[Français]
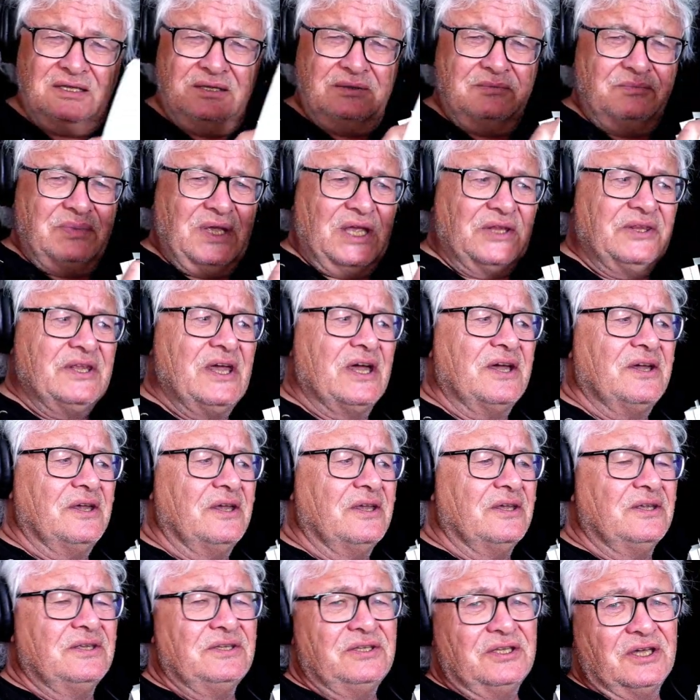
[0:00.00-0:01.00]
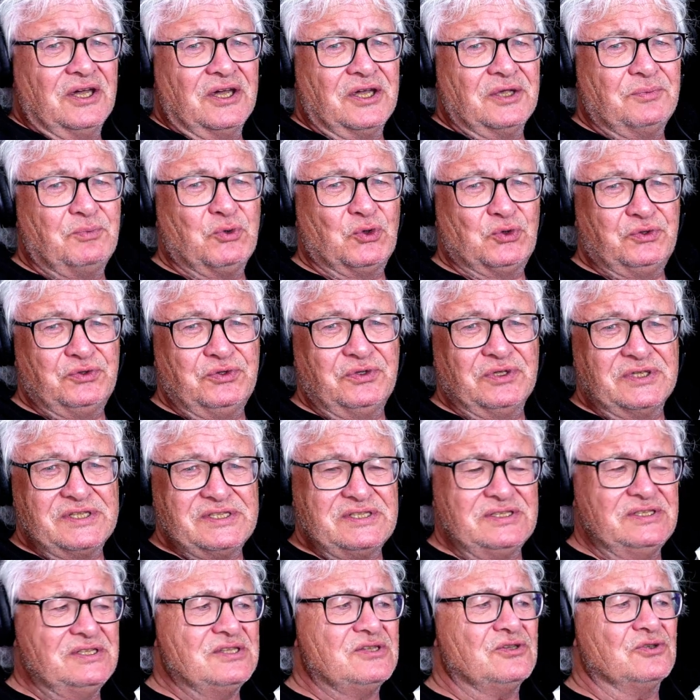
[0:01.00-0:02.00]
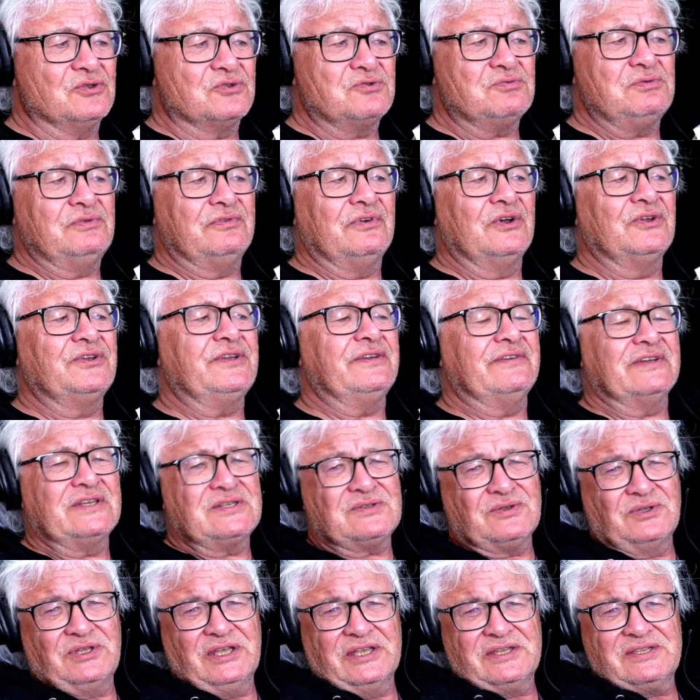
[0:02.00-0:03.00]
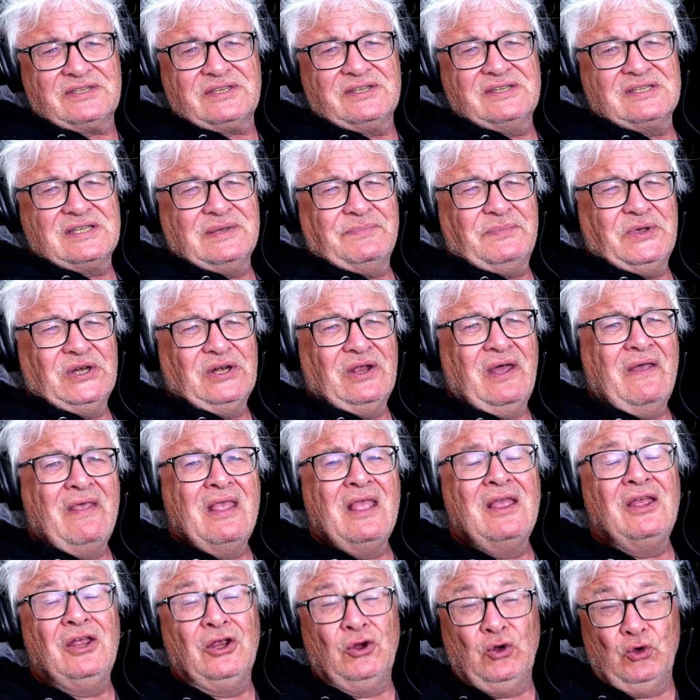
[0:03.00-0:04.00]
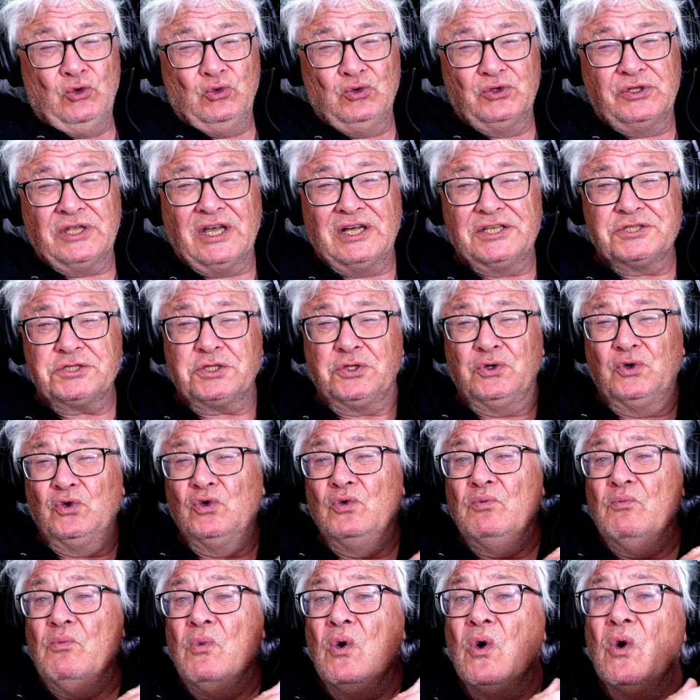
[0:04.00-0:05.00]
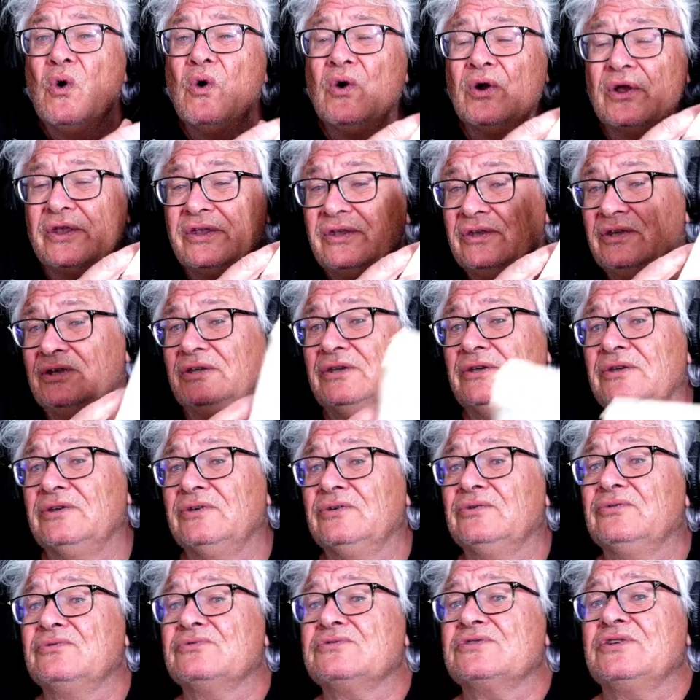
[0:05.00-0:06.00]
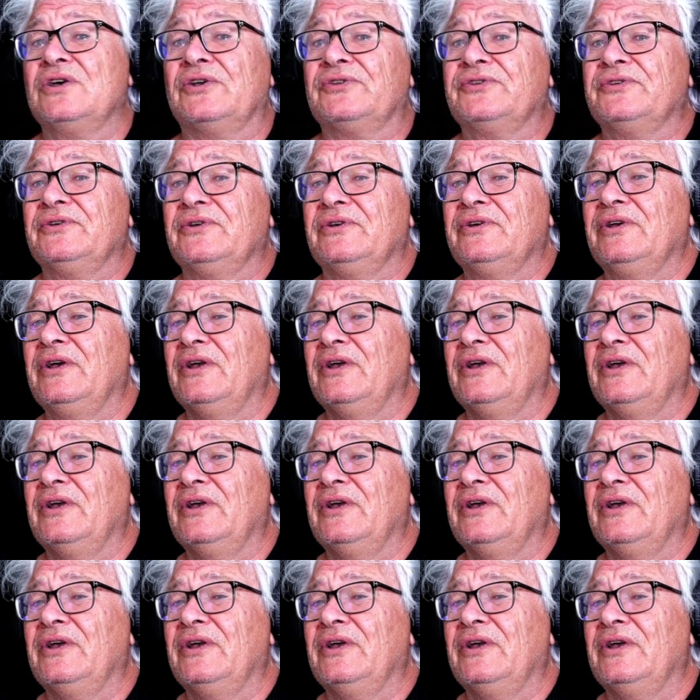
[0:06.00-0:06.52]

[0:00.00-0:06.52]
Bernard y a répondu dans les éditions suivantes avec ce texte qui s'appelle L'outrage aux mots, qui est une sorte, euh,